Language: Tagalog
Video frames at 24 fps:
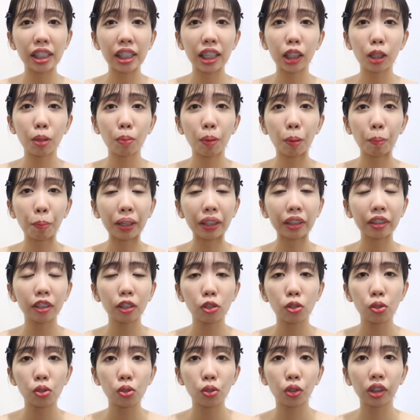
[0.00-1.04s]
Kasi, diba,
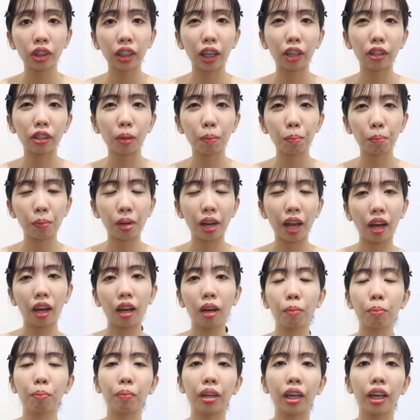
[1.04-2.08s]
pag nagsusuot tayo ng
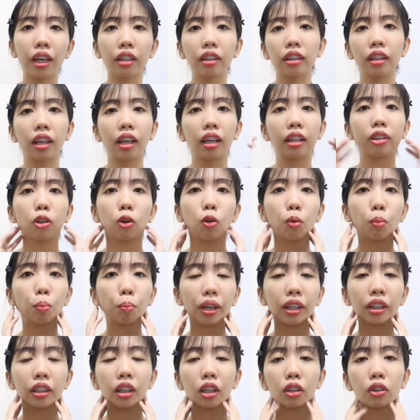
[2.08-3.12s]
black and then
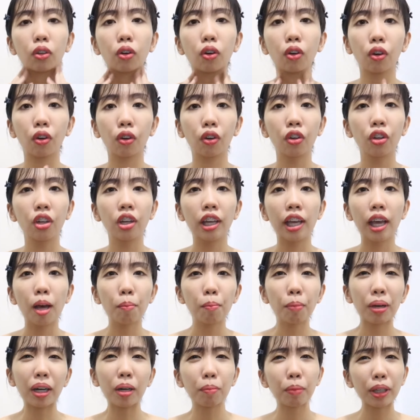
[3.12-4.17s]
open ito,
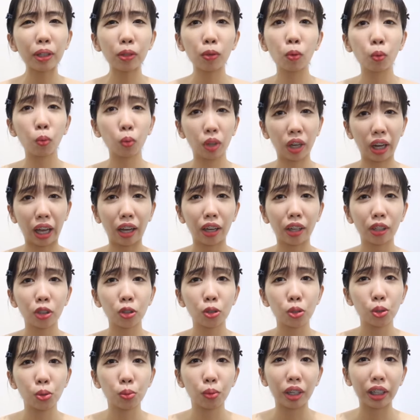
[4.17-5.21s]
parang may
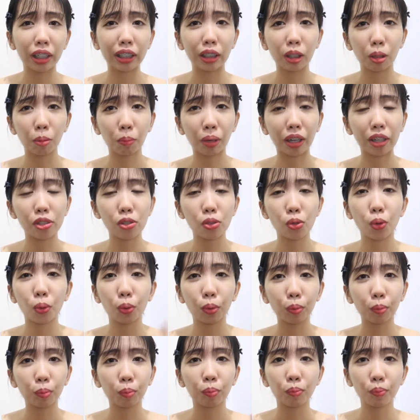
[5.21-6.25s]
kulang usually, diba?
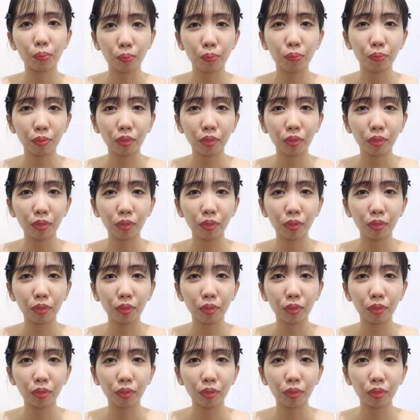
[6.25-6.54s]
So,